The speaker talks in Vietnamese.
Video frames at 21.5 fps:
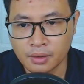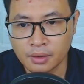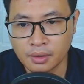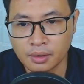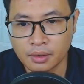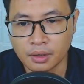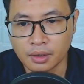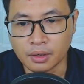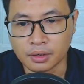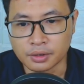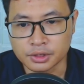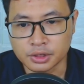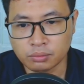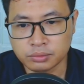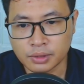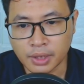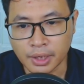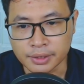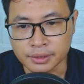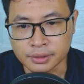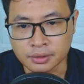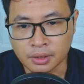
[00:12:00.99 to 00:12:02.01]
Ở trong
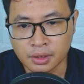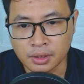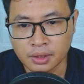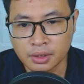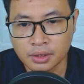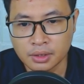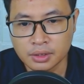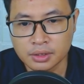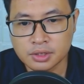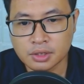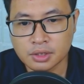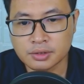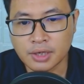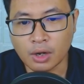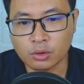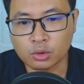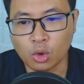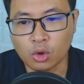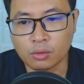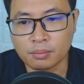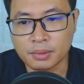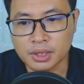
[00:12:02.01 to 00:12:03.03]
thành Rừng đạo
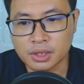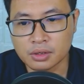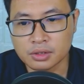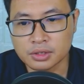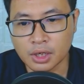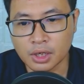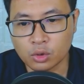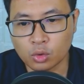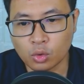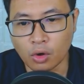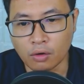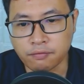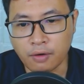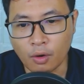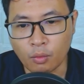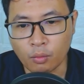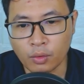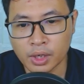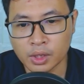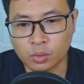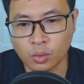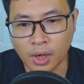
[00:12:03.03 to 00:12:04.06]
thụ bị từng trận cuồng
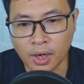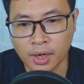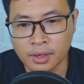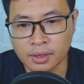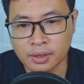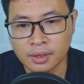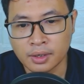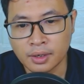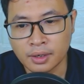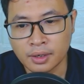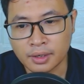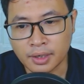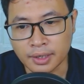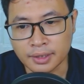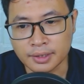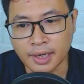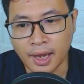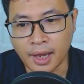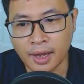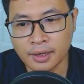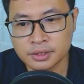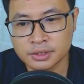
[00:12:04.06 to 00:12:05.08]
phong quét qua Cành
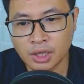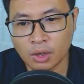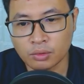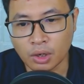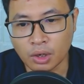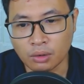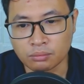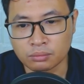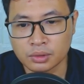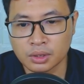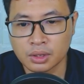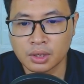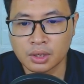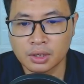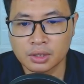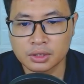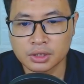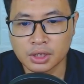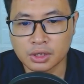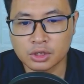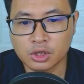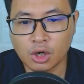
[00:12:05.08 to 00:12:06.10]
lá sao động
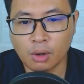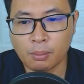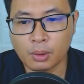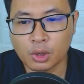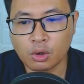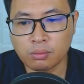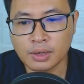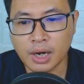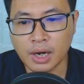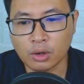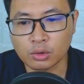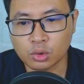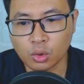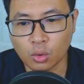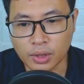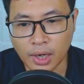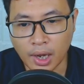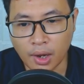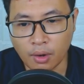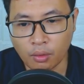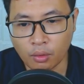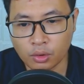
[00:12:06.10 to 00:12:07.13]
Nhưng không một gốc đạo thụ
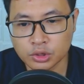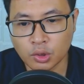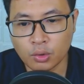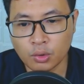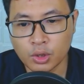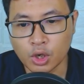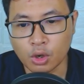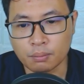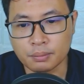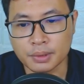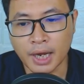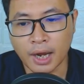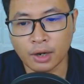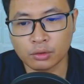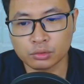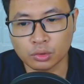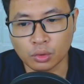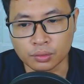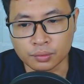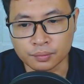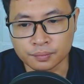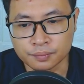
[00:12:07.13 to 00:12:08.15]
nào có dấu hiệu bị hao
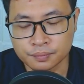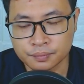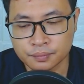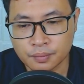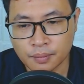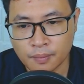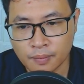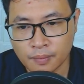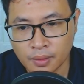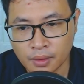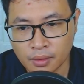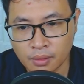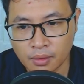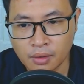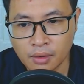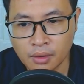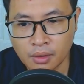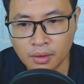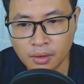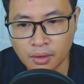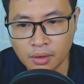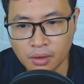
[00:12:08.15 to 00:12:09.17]
tổn
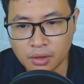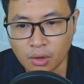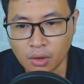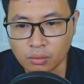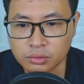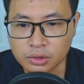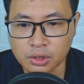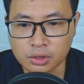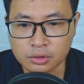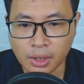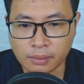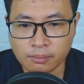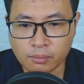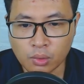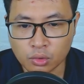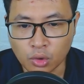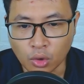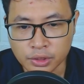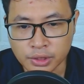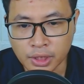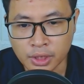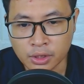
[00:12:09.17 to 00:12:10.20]
Đồng tử tần mục
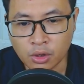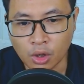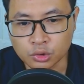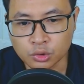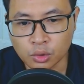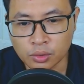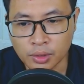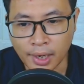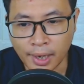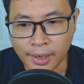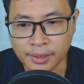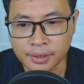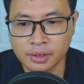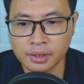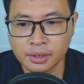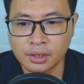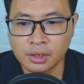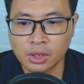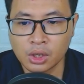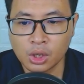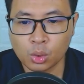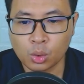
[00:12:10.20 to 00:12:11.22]
đột nhiên cầu rút lại
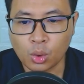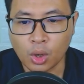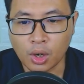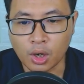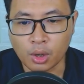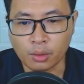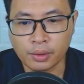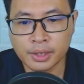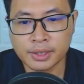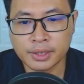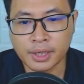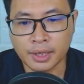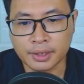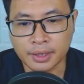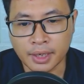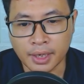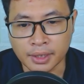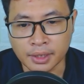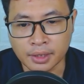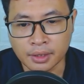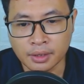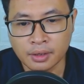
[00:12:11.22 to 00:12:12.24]
Toàn Ngọc Kinh Thành
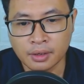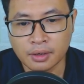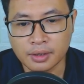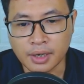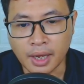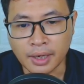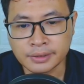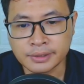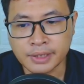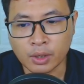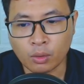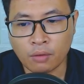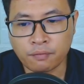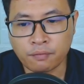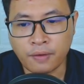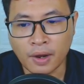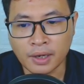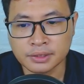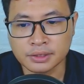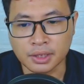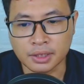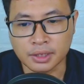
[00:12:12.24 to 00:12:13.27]
này Đã trải qua
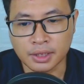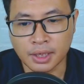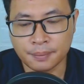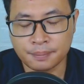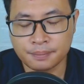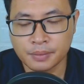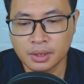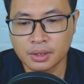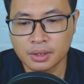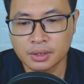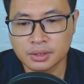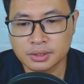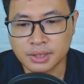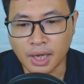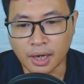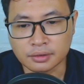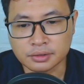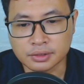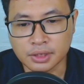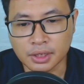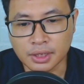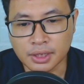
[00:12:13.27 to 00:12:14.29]
phá diệt kiếp
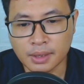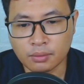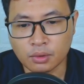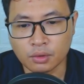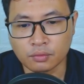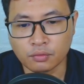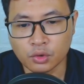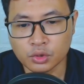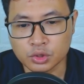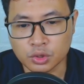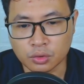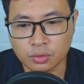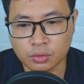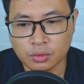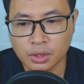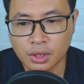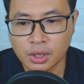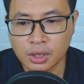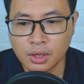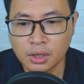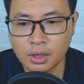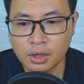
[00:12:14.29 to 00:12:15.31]
Sang sinh kiếp của vũ trụ
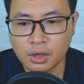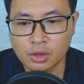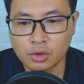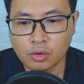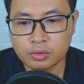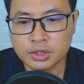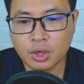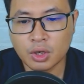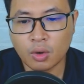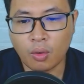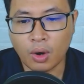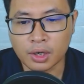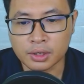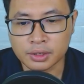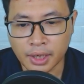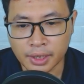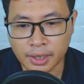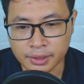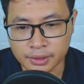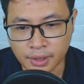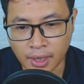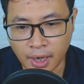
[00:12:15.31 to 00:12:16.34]
Lúc chưa hoàn
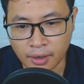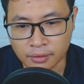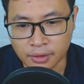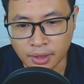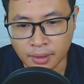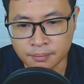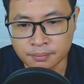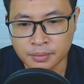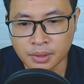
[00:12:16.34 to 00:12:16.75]
thành hàng lâm